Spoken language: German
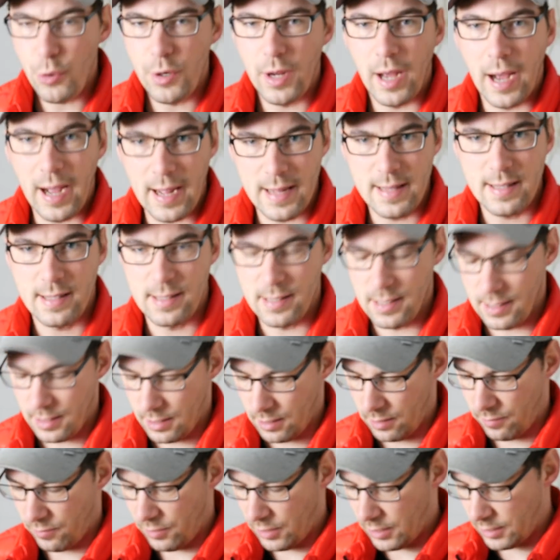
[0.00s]
einer
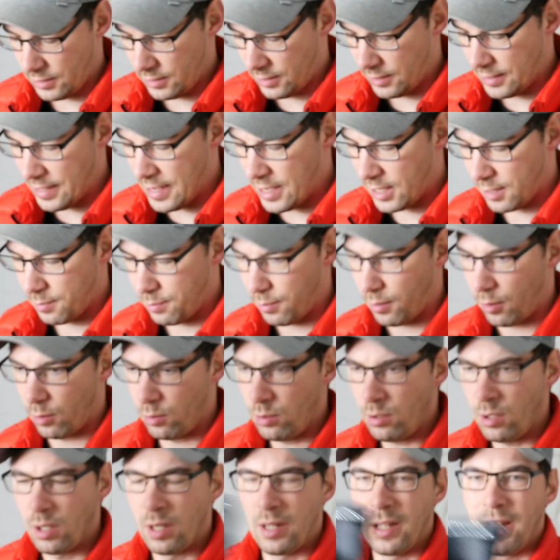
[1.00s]
Handsäge will er die
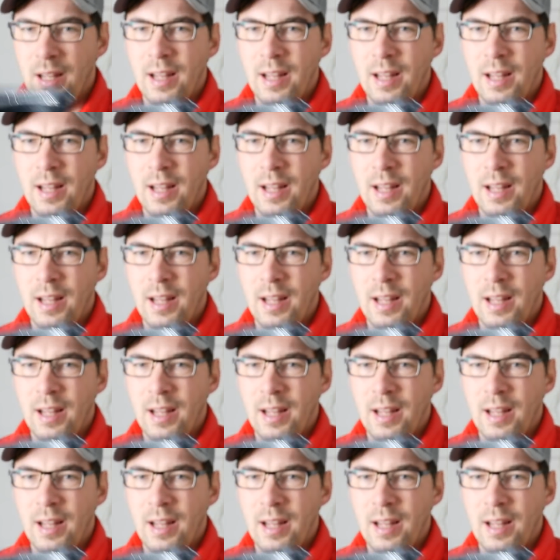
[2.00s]
nachbauen.